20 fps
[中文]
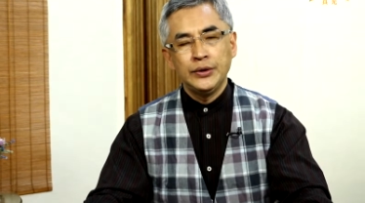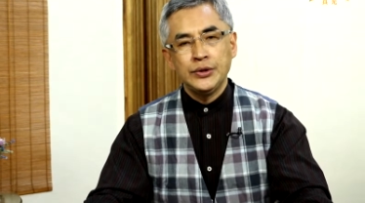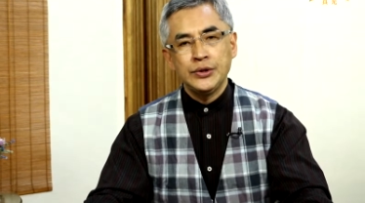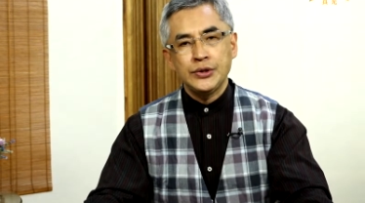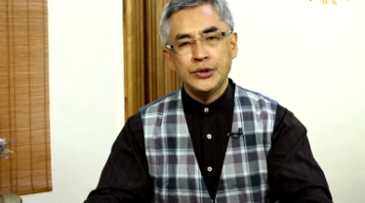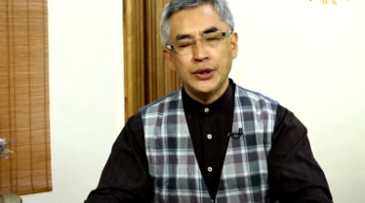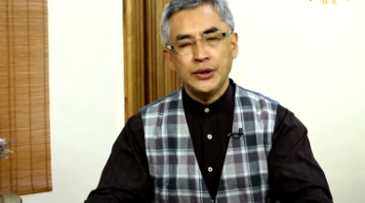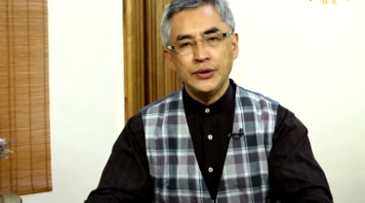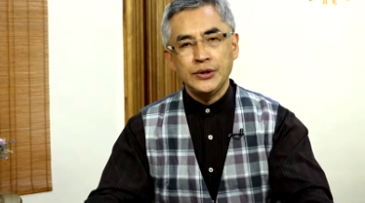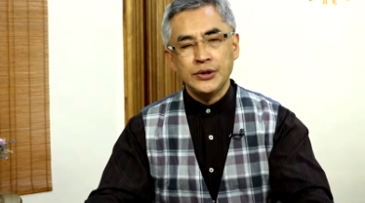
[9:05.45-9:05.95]

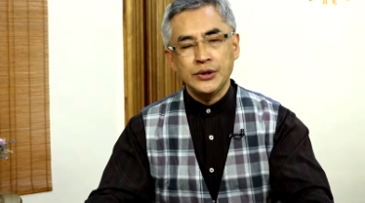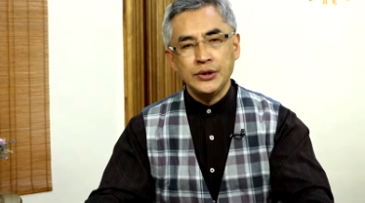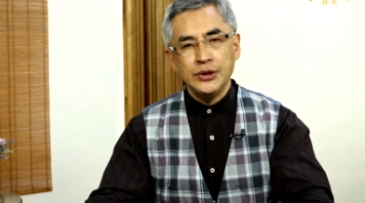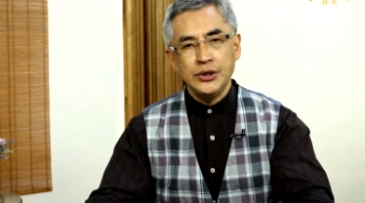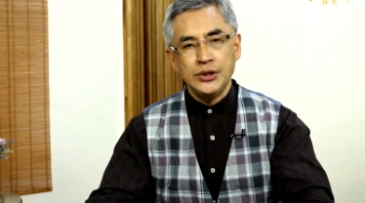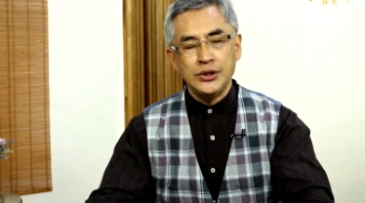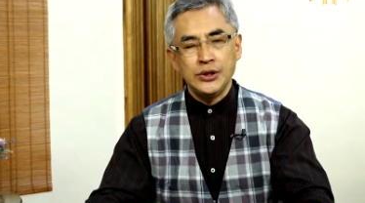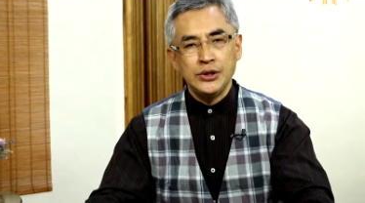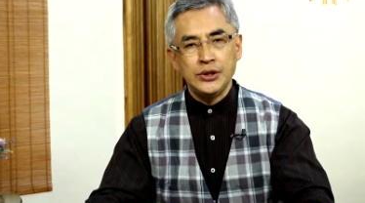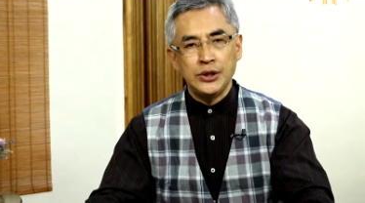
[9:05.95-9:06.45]
先知以
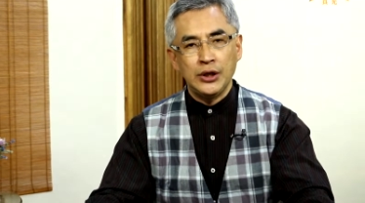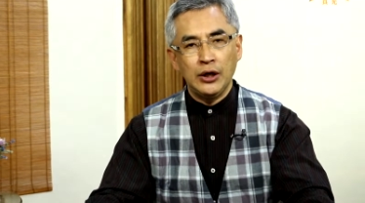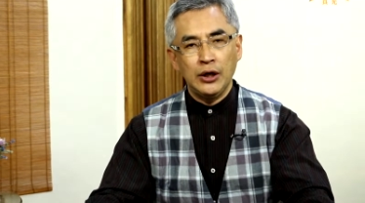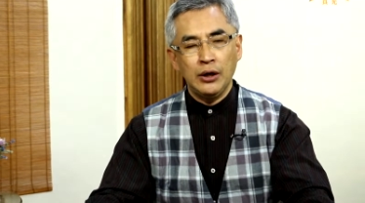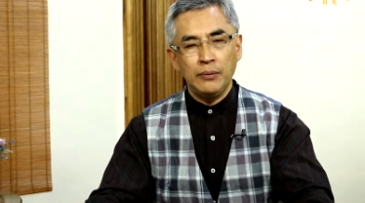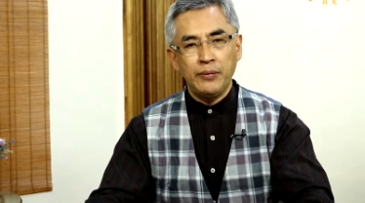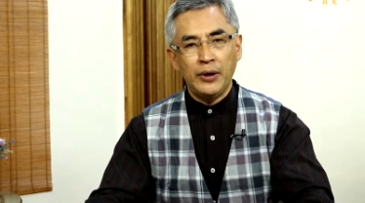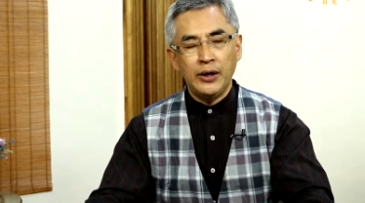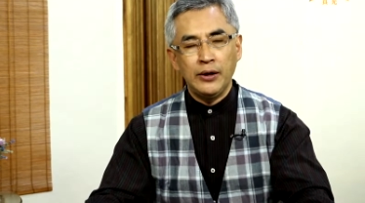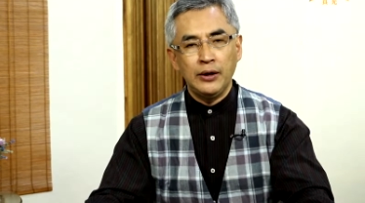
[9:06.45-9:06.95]
西
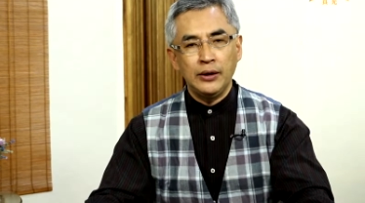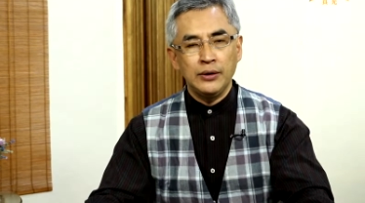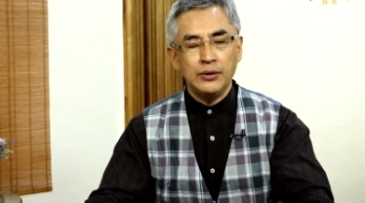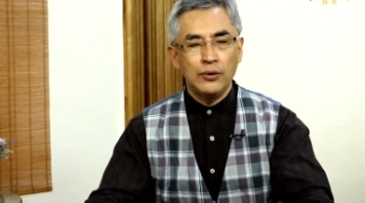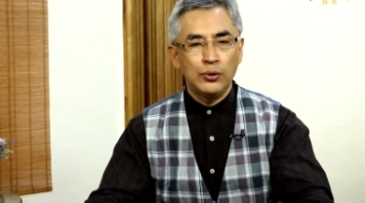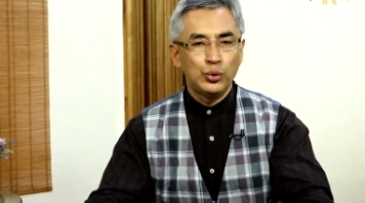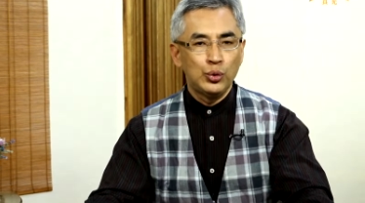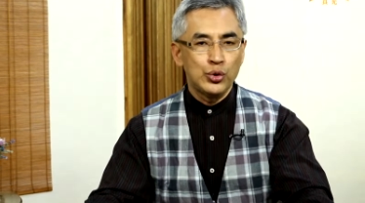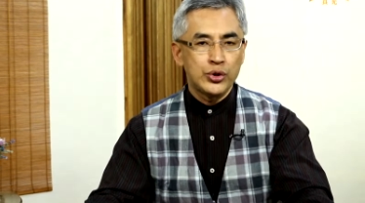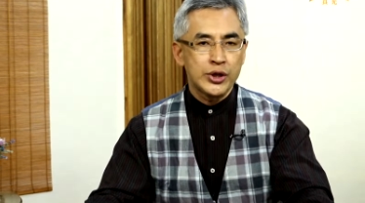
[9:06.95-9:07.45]
结被
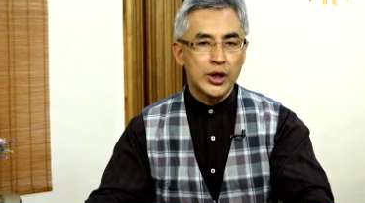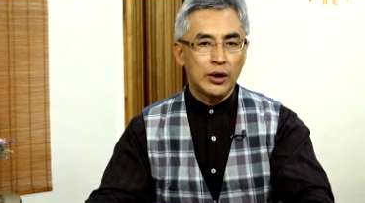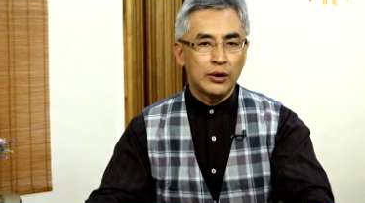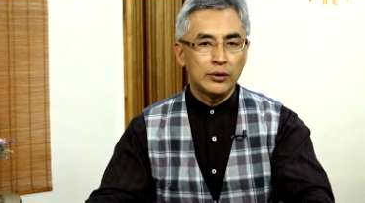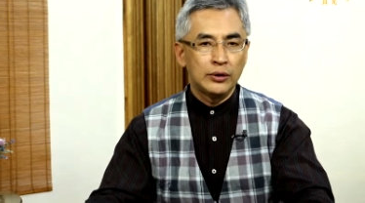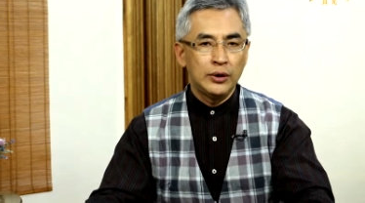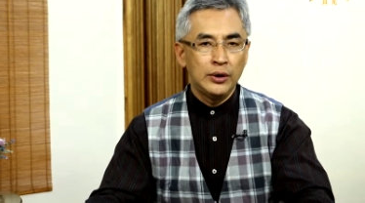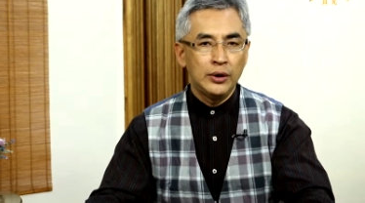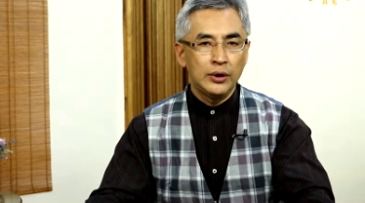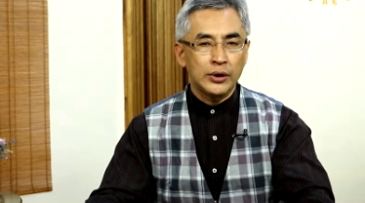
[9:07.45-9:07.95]
呼召，
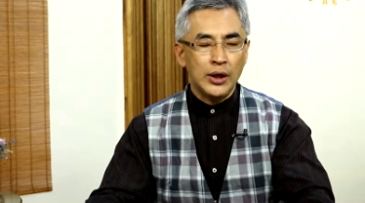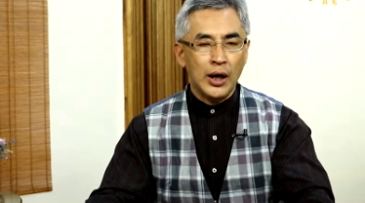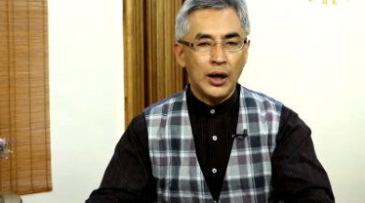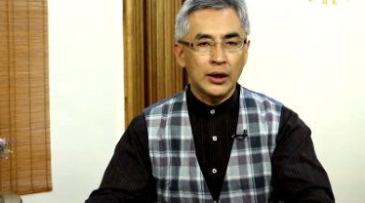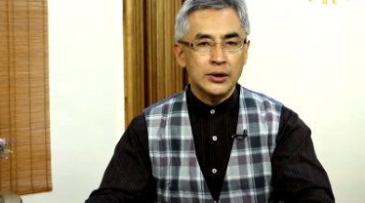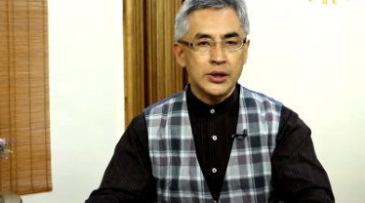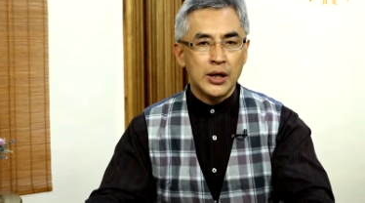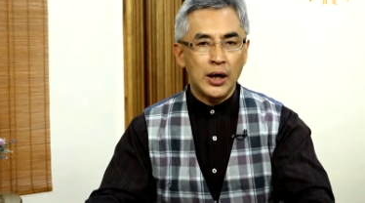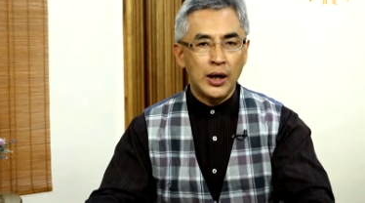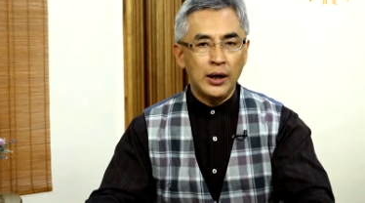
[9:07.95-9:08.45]

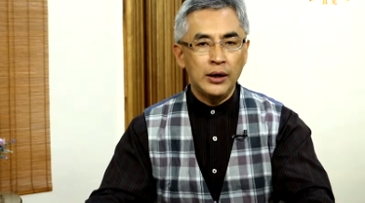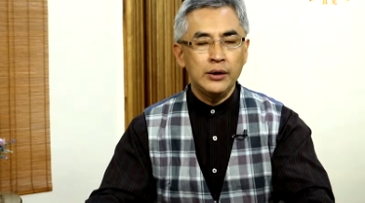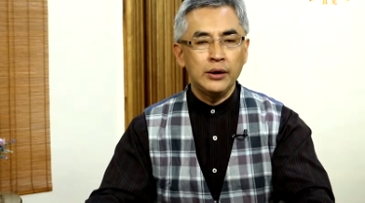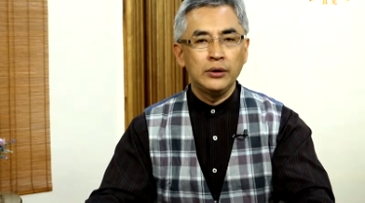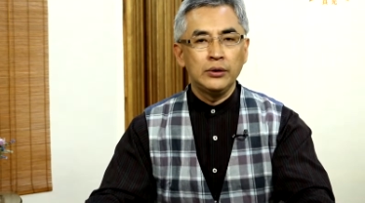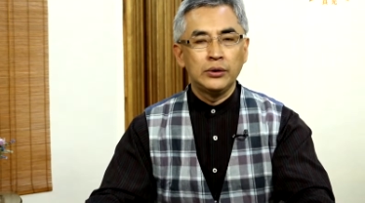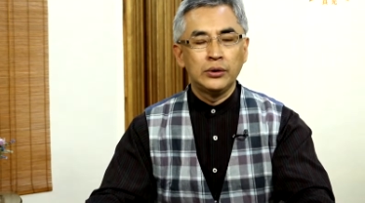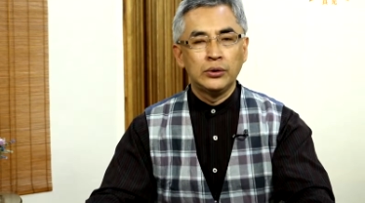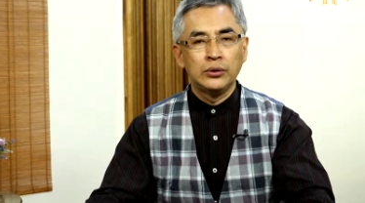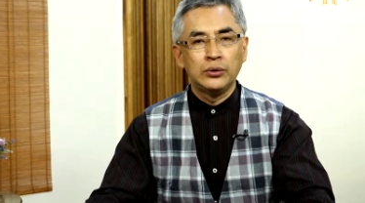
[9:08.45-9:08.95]
他才
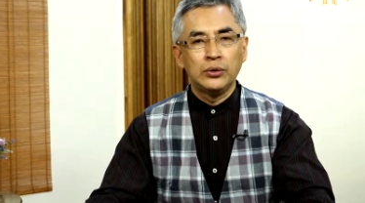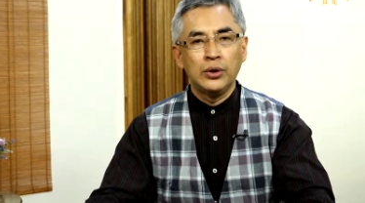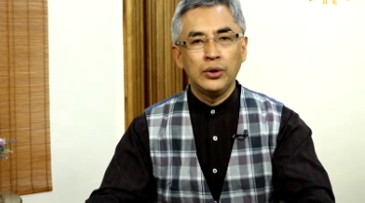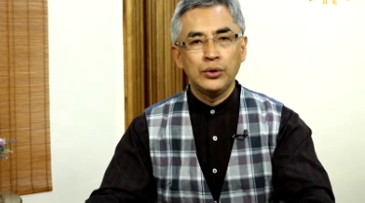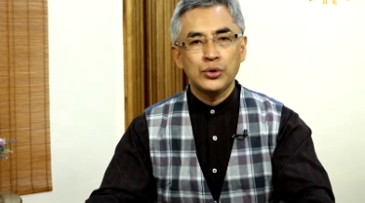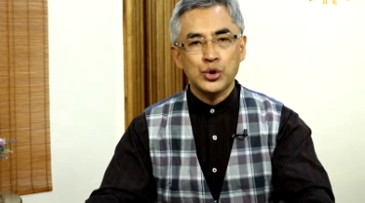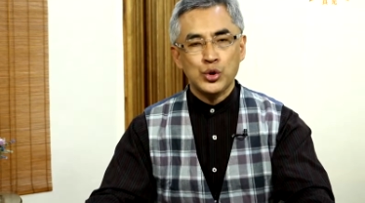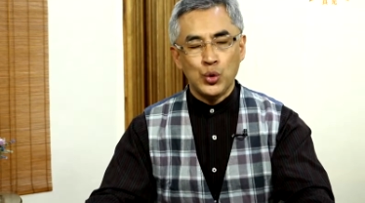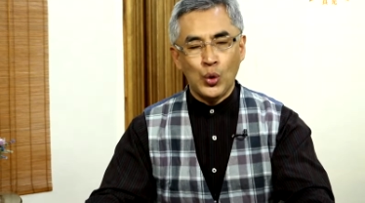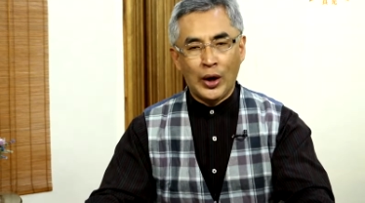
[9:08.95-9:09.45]
能够
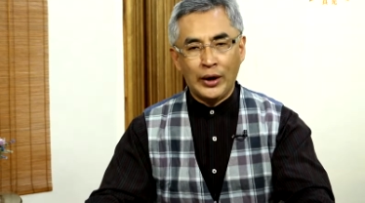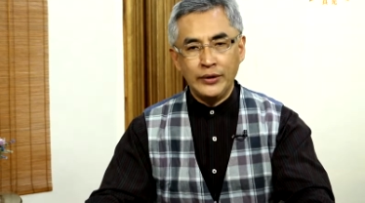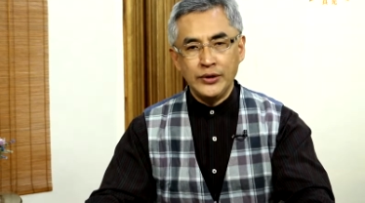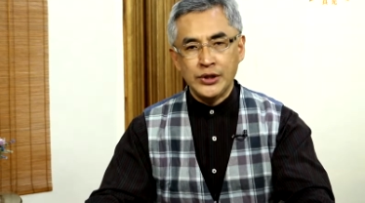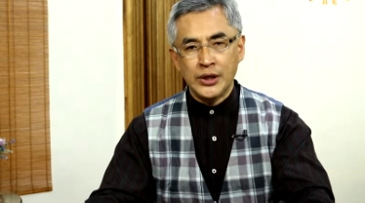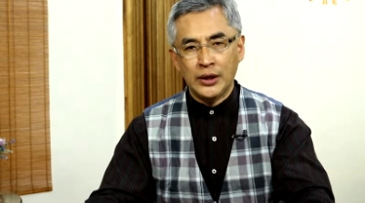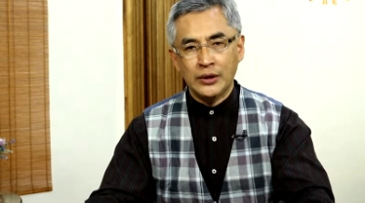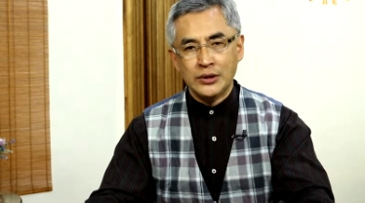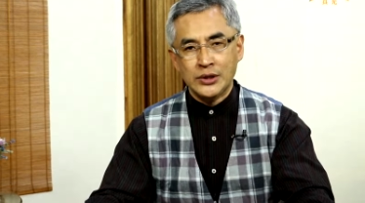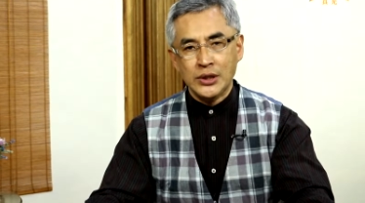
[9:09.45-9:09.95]
传
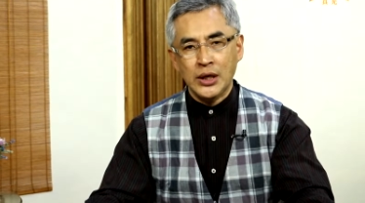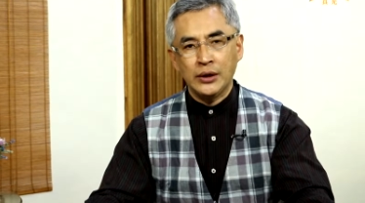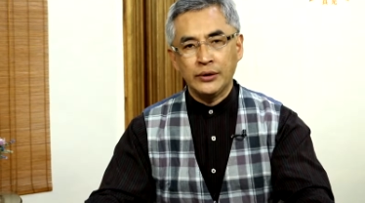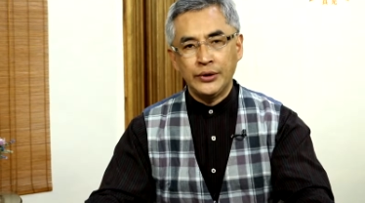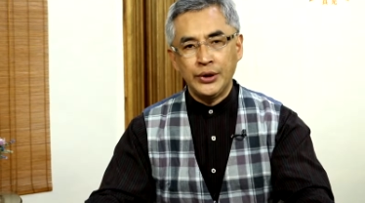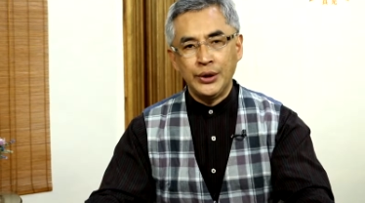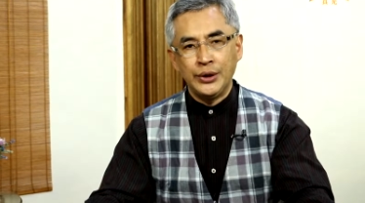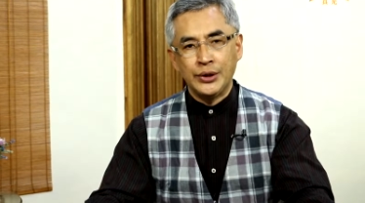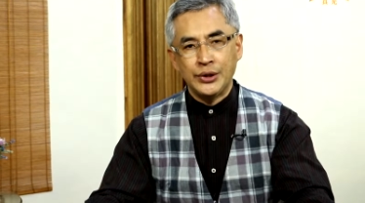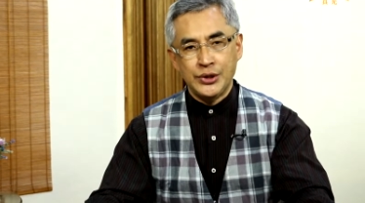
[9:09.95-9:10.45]
讲上
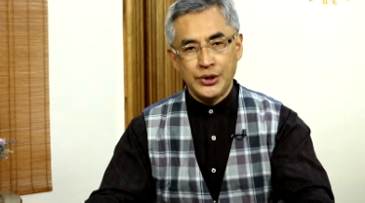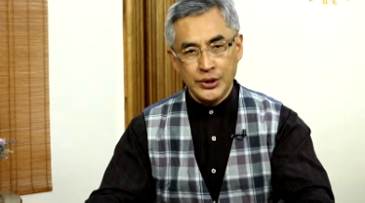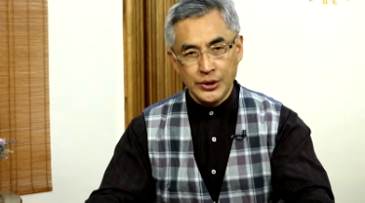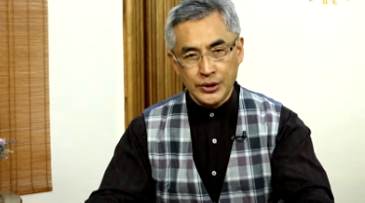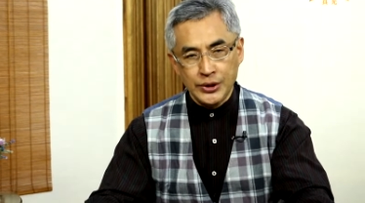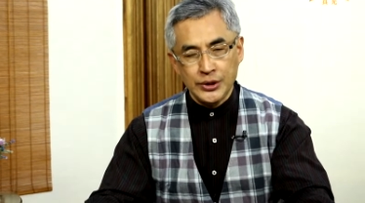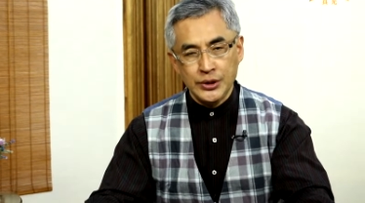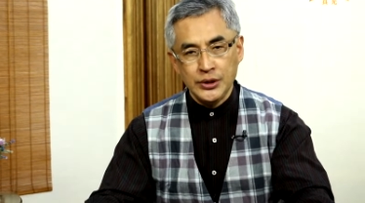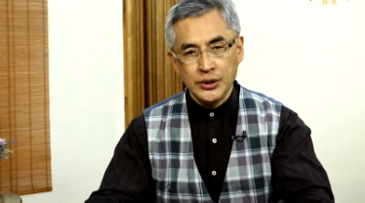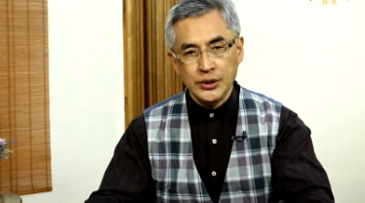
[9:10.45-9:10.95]
帝的信
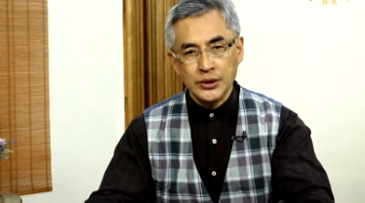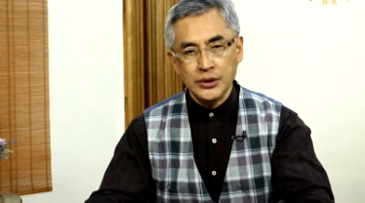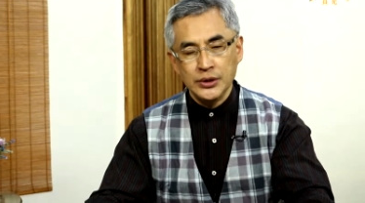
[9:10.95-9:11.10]
息，